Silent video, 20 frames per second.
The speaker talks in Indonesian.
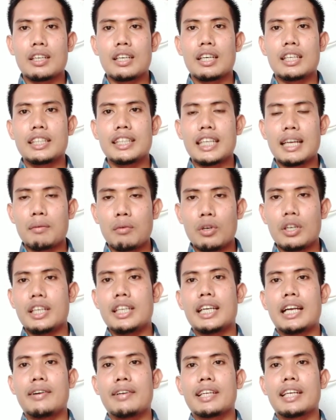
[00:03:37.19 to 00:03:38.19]
uh, tidak boleh
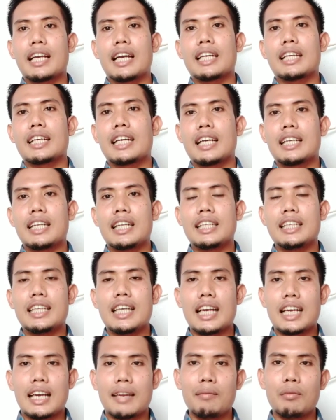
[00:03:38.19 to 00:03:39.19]
dikawinkan karena
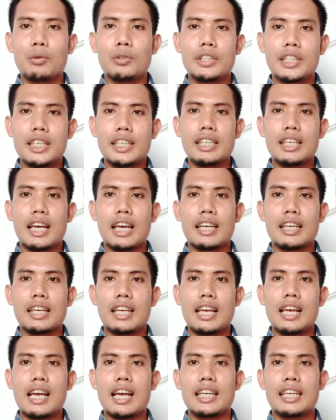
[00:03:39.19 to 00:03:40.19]
tidak akan bunting
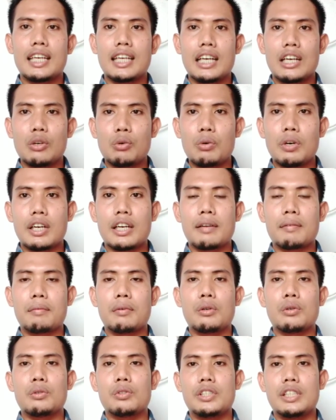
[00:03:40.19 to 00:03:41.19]
karena ada gangguan
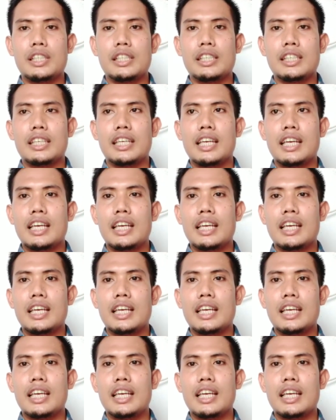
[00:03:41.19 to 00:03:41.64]
reproduksi